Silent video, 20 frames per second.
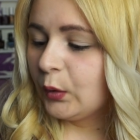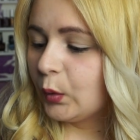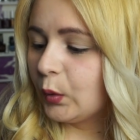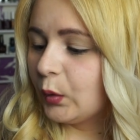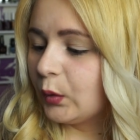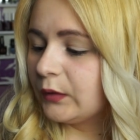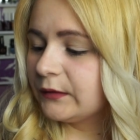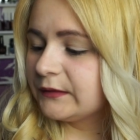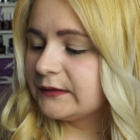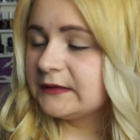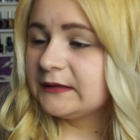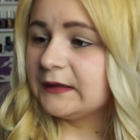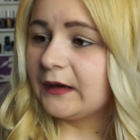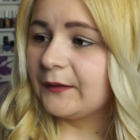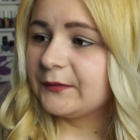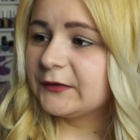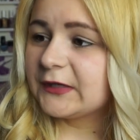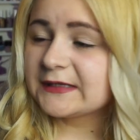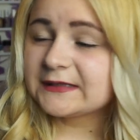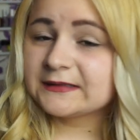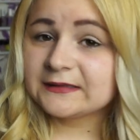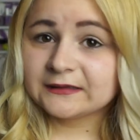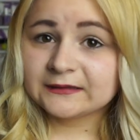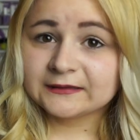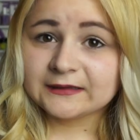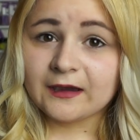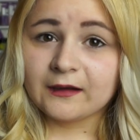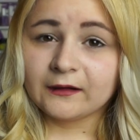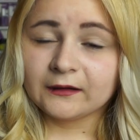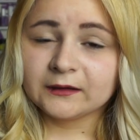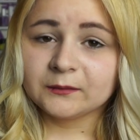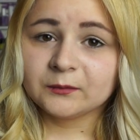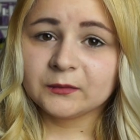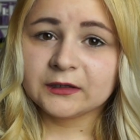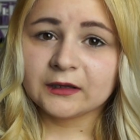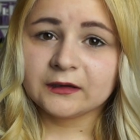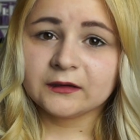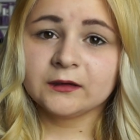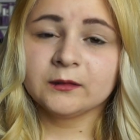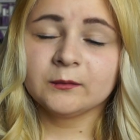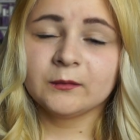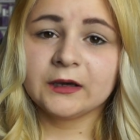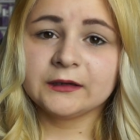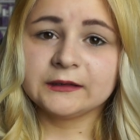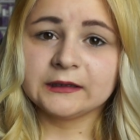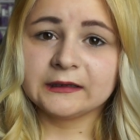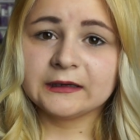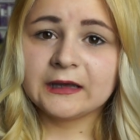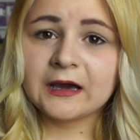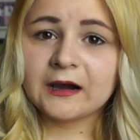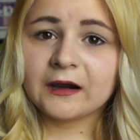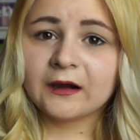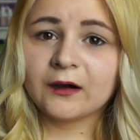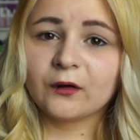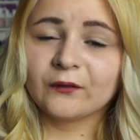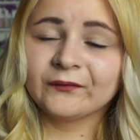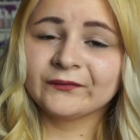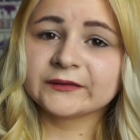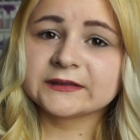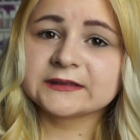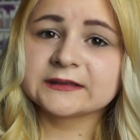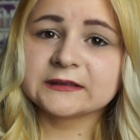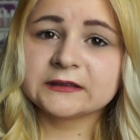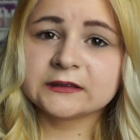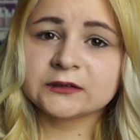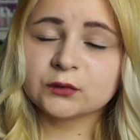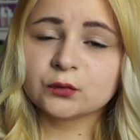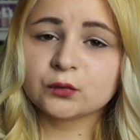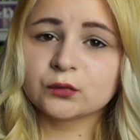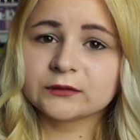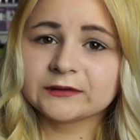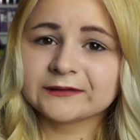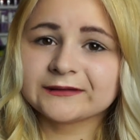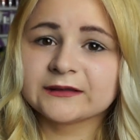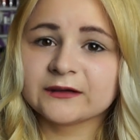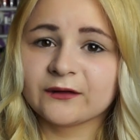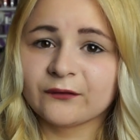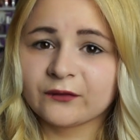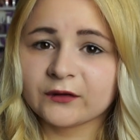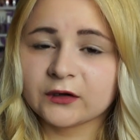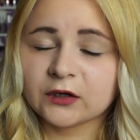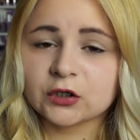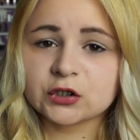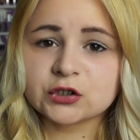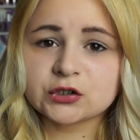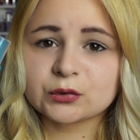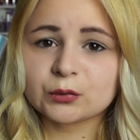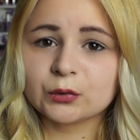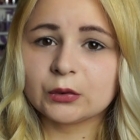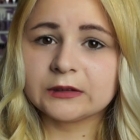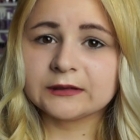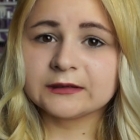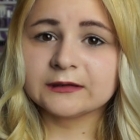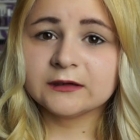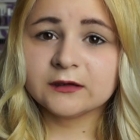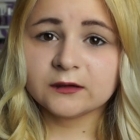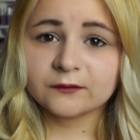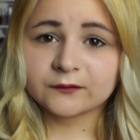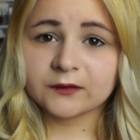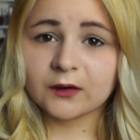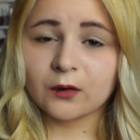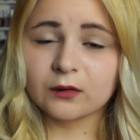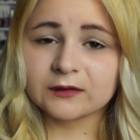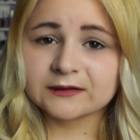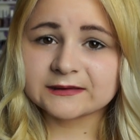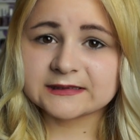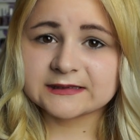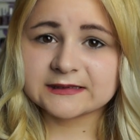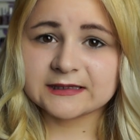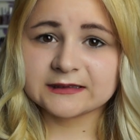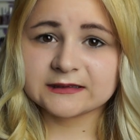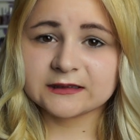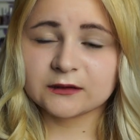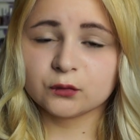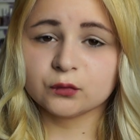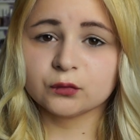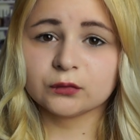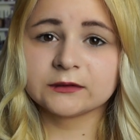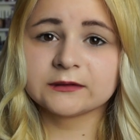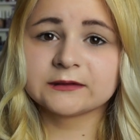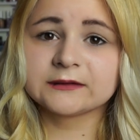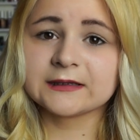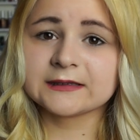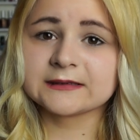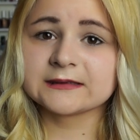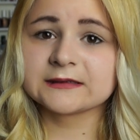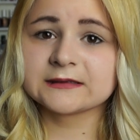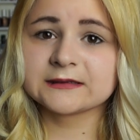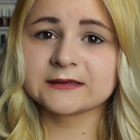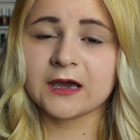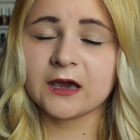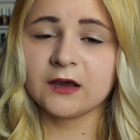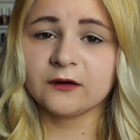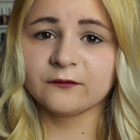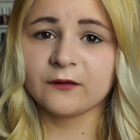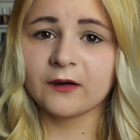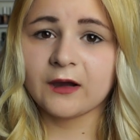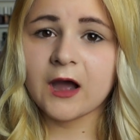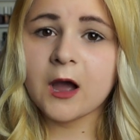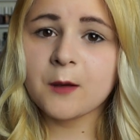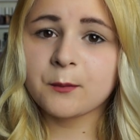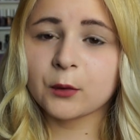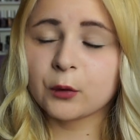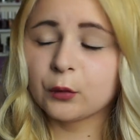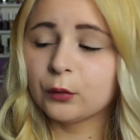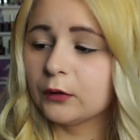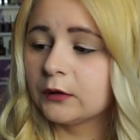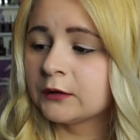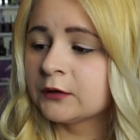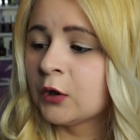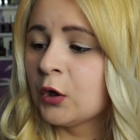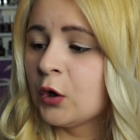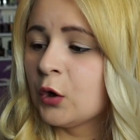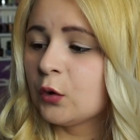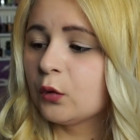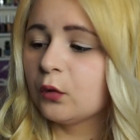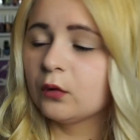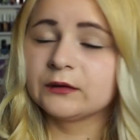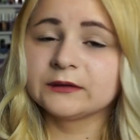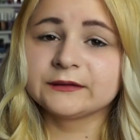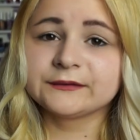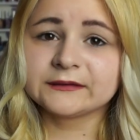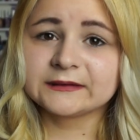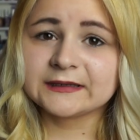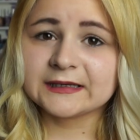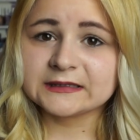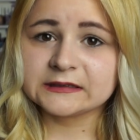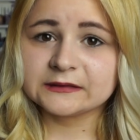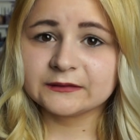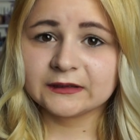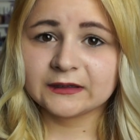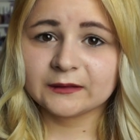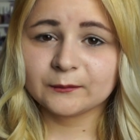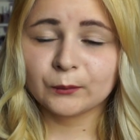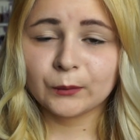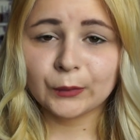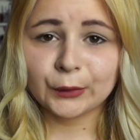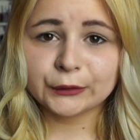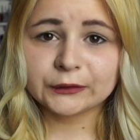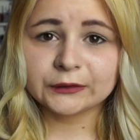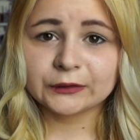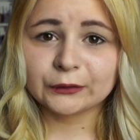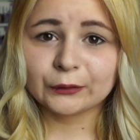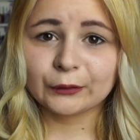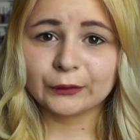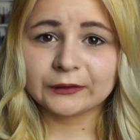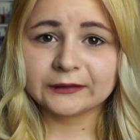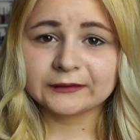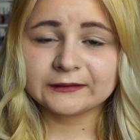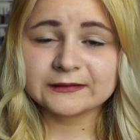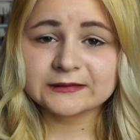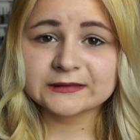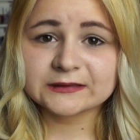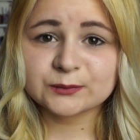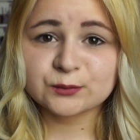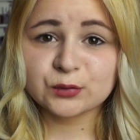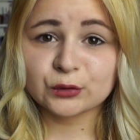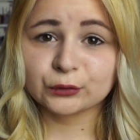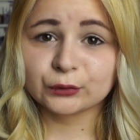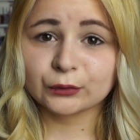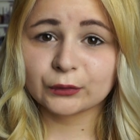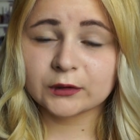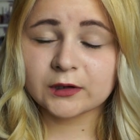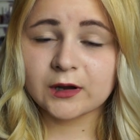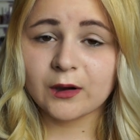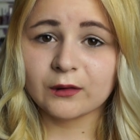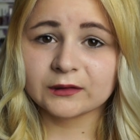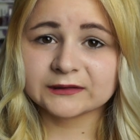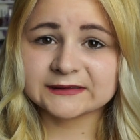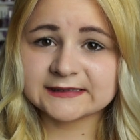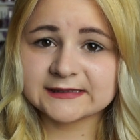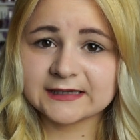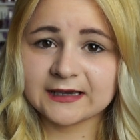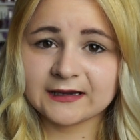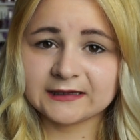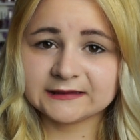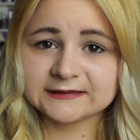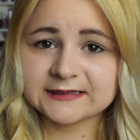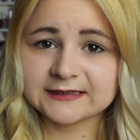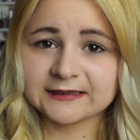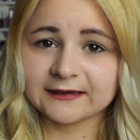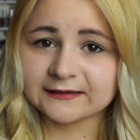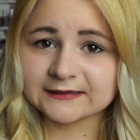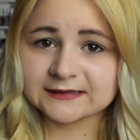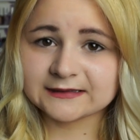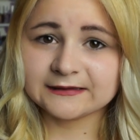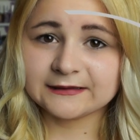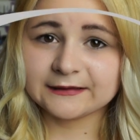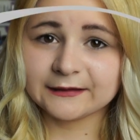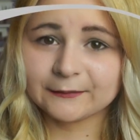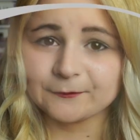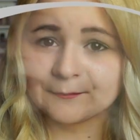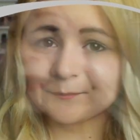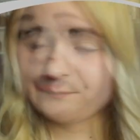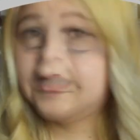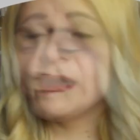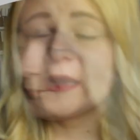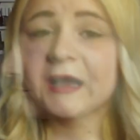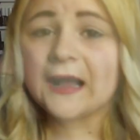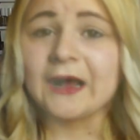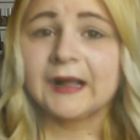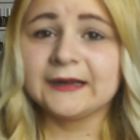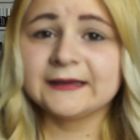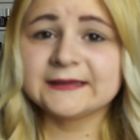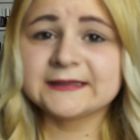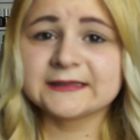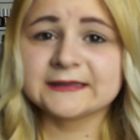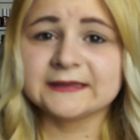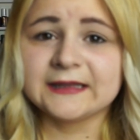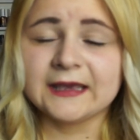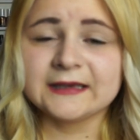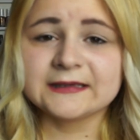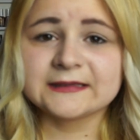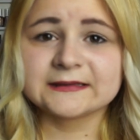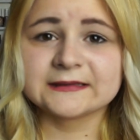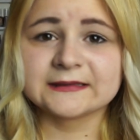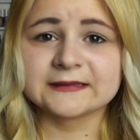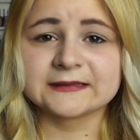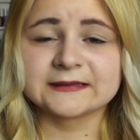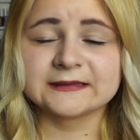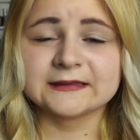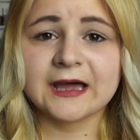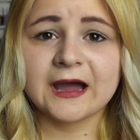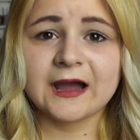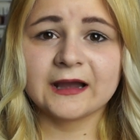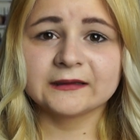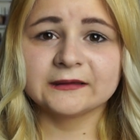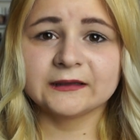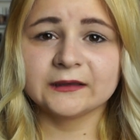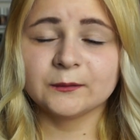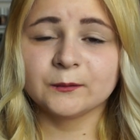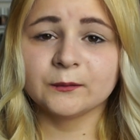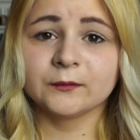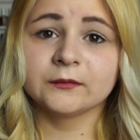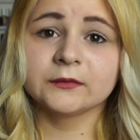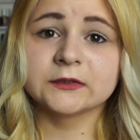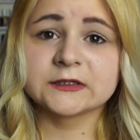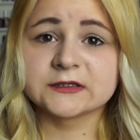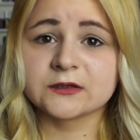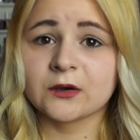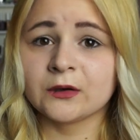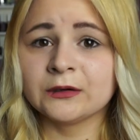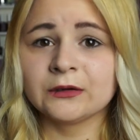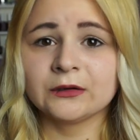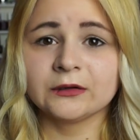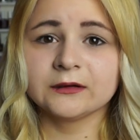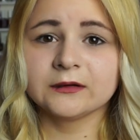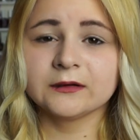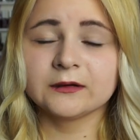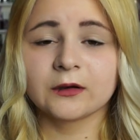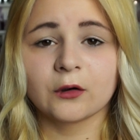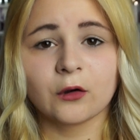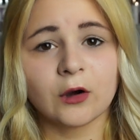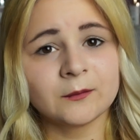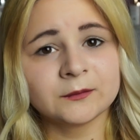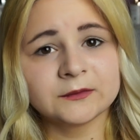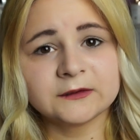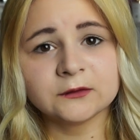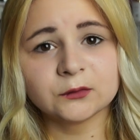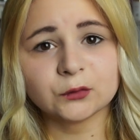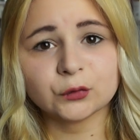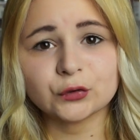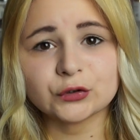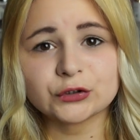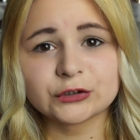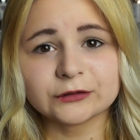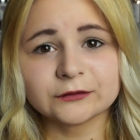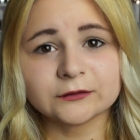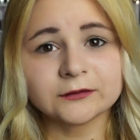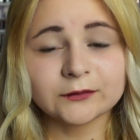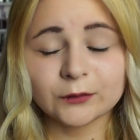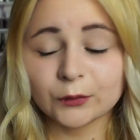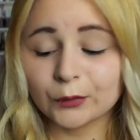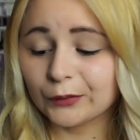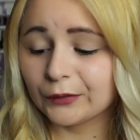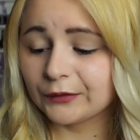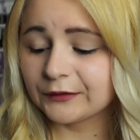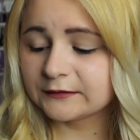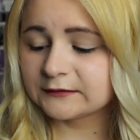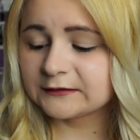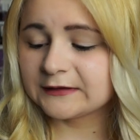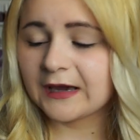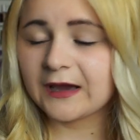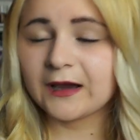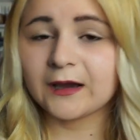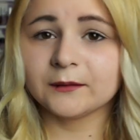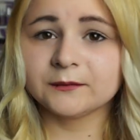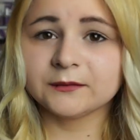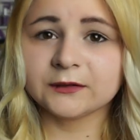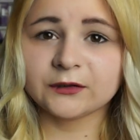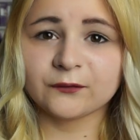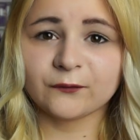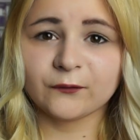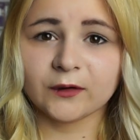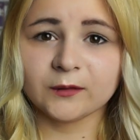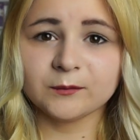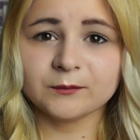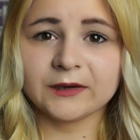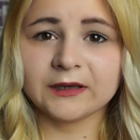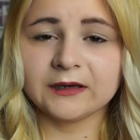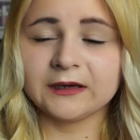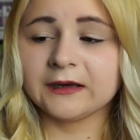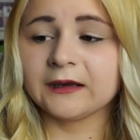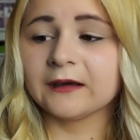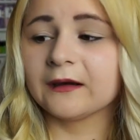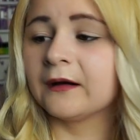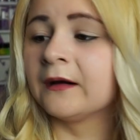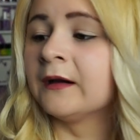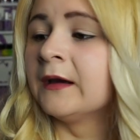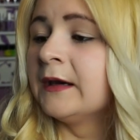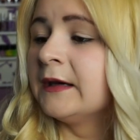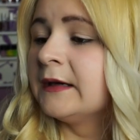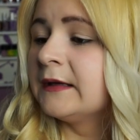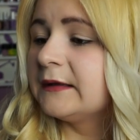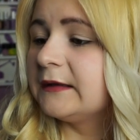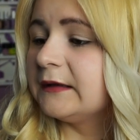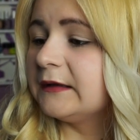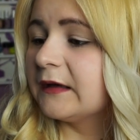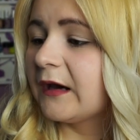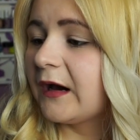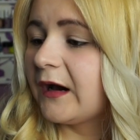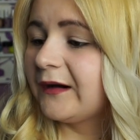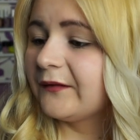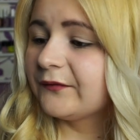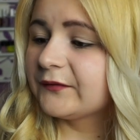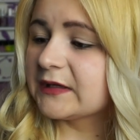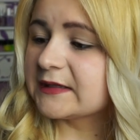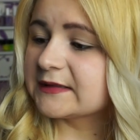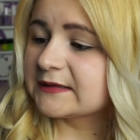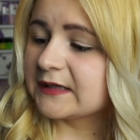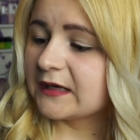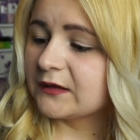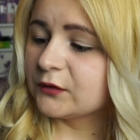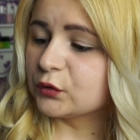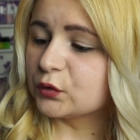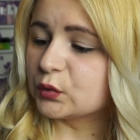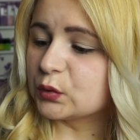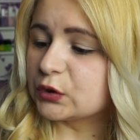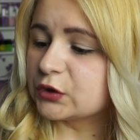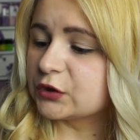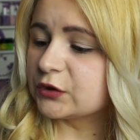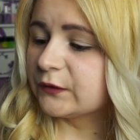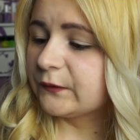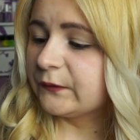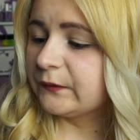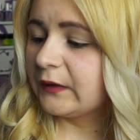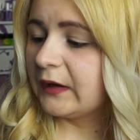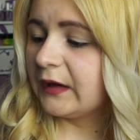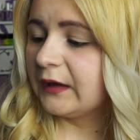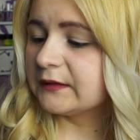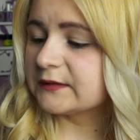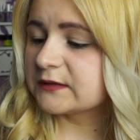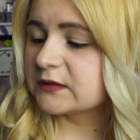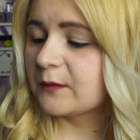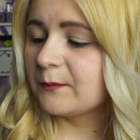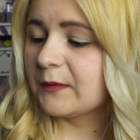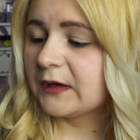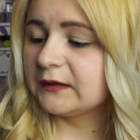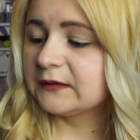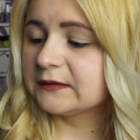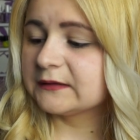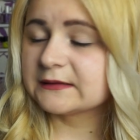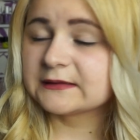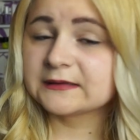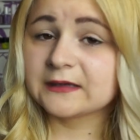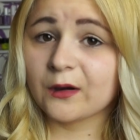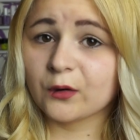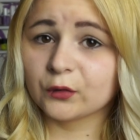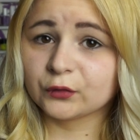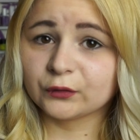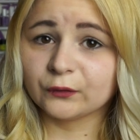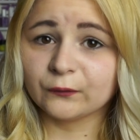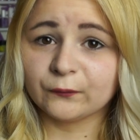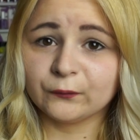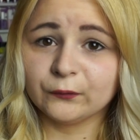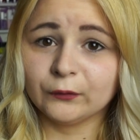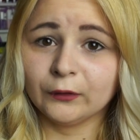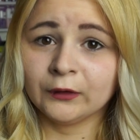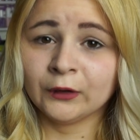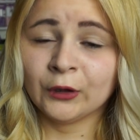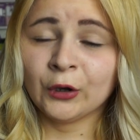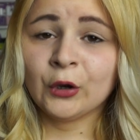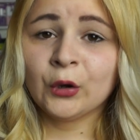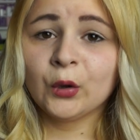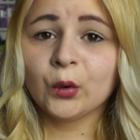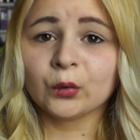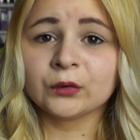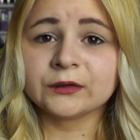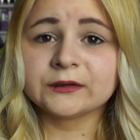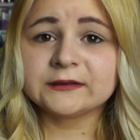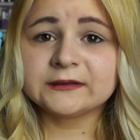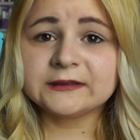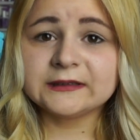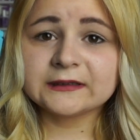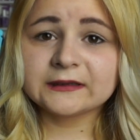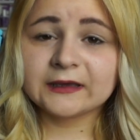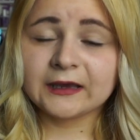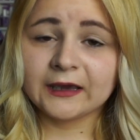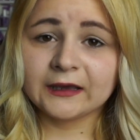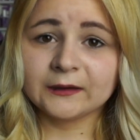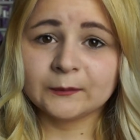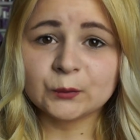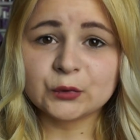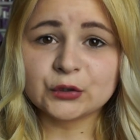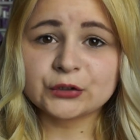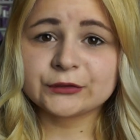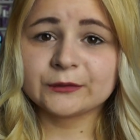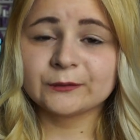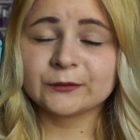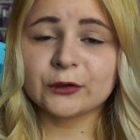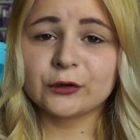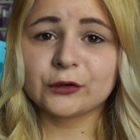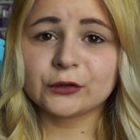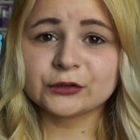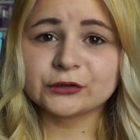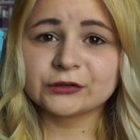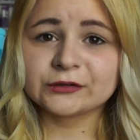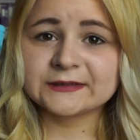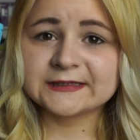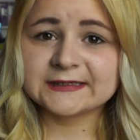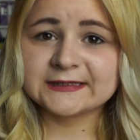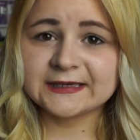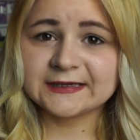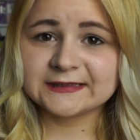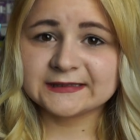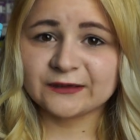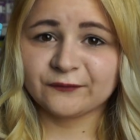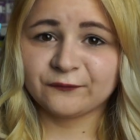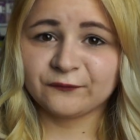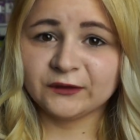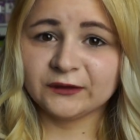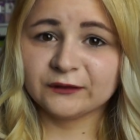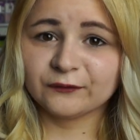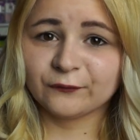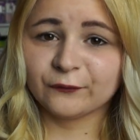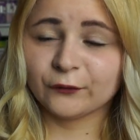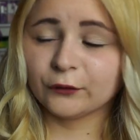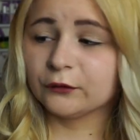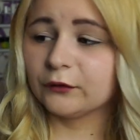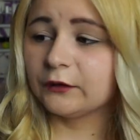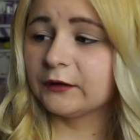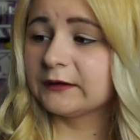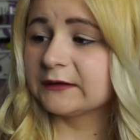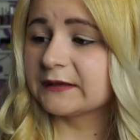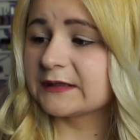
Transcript: Und ja, das trage ich mir dann immer danach auf. Es riecht gut, es erfrischt und hilft auch sehr, sehr gut, dass es einfach abkühlt. Und deswegen möchte ich euch dieses Produkt auch sehr ans Herz legen. Als nächstes, nach dem Sonnen, kommt die Dusche und da habe ich von Balea die After Sun Dusche für ein sommerliches Hautgefühl und die kennen bestimmt auch schon sehr, sehr viele von euch.